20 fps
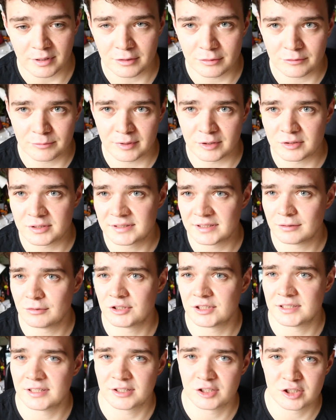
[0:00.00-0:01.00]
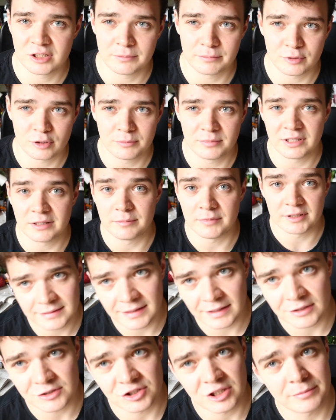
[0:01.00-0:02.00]
barów, mając cały czas jakieś tam problemy.
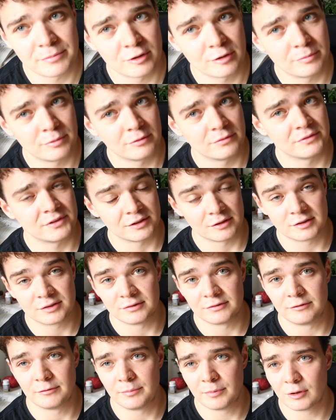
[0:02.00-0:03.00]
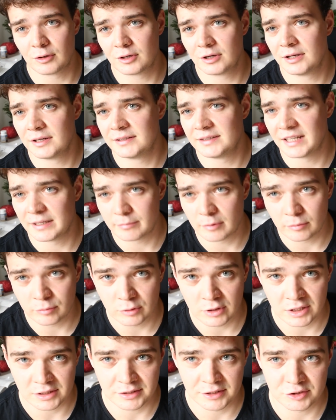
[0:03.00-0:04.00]
Także a propos wznosów bok,
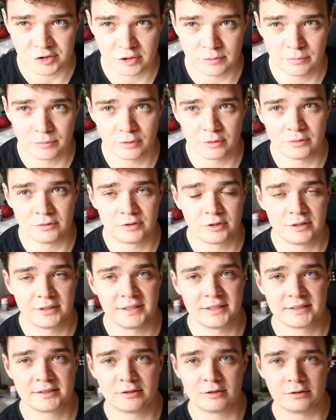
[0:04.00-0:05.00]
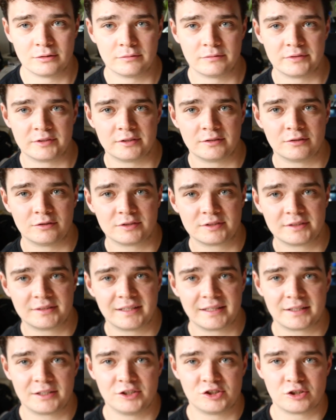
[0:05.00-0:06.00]
najpopularniejszy błąd jest to wznos
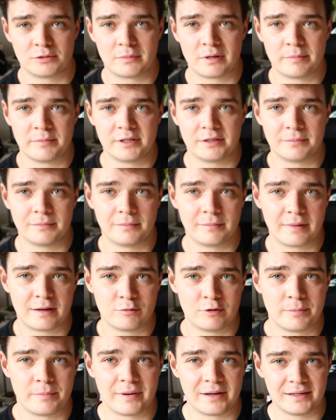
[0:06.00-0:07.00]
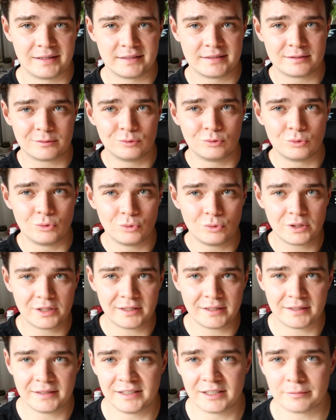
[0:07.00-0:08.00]
taki, że mamy mały palec u
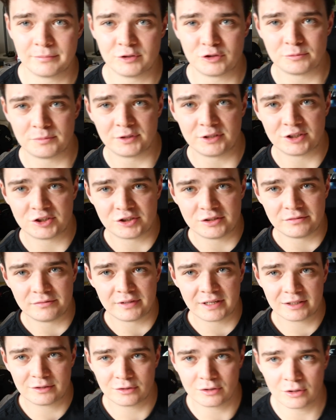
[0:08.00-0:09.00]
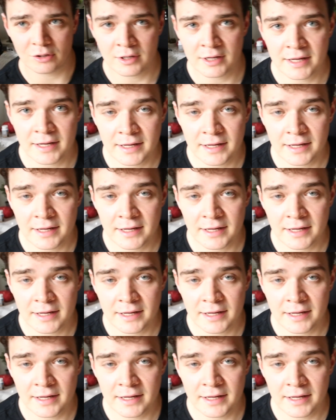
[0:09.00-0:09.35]
góry, jakbyśmy nieśli wiadro.